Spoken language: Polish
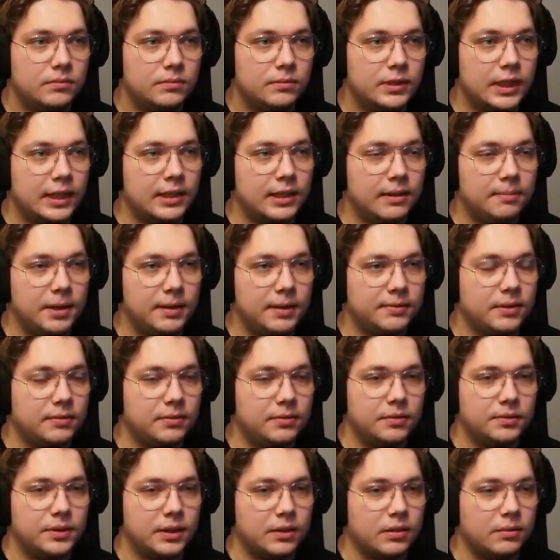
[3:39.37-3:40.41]
Tak naprawdę
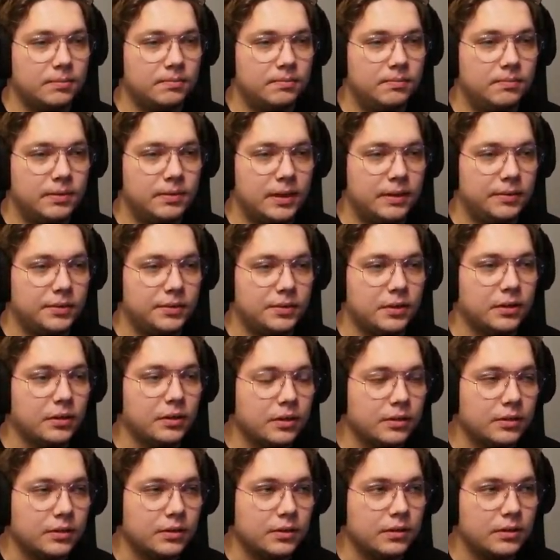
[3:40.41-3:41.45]
WoW tego prawie, że
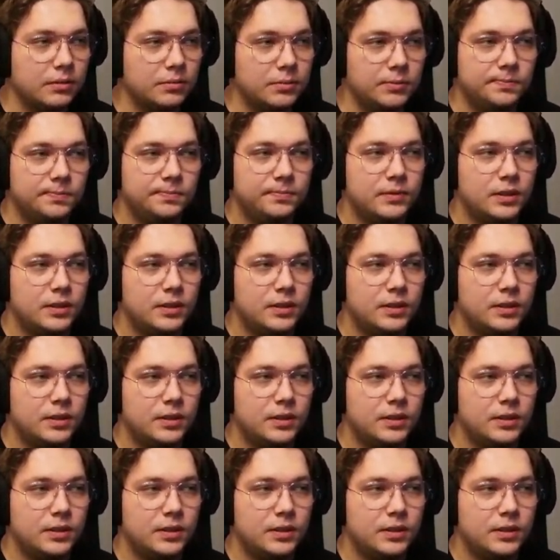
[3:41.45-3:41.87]
nigdy nie robił.